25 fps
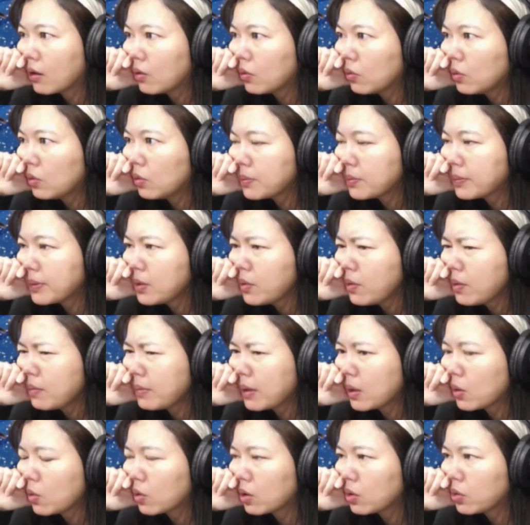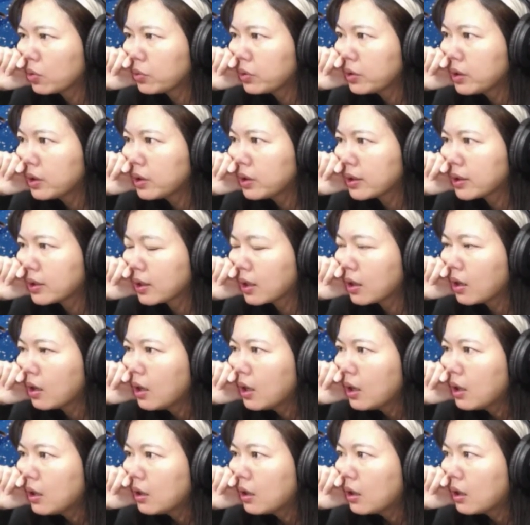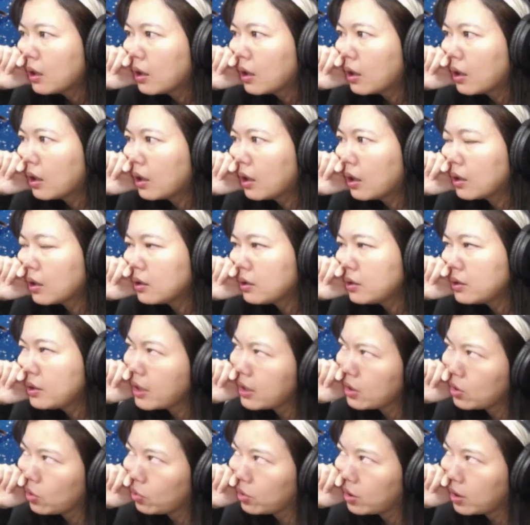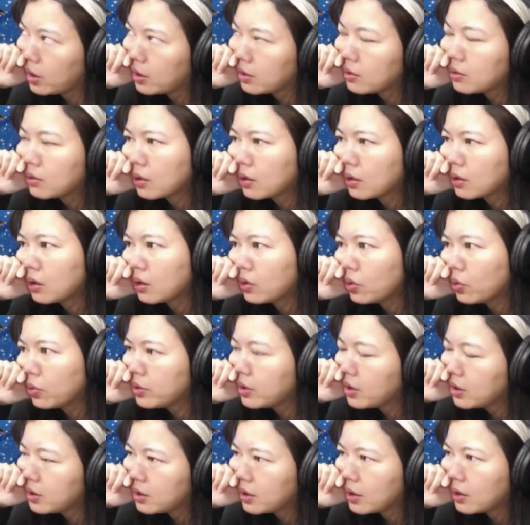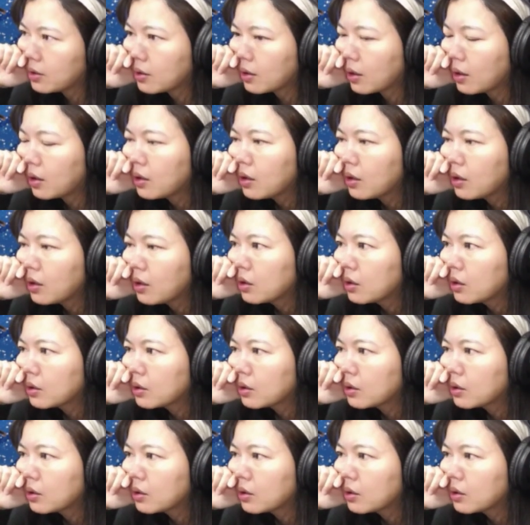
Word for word: 好，为什么？因为美国的油页岩的呃页油岩啊，油页岩啊。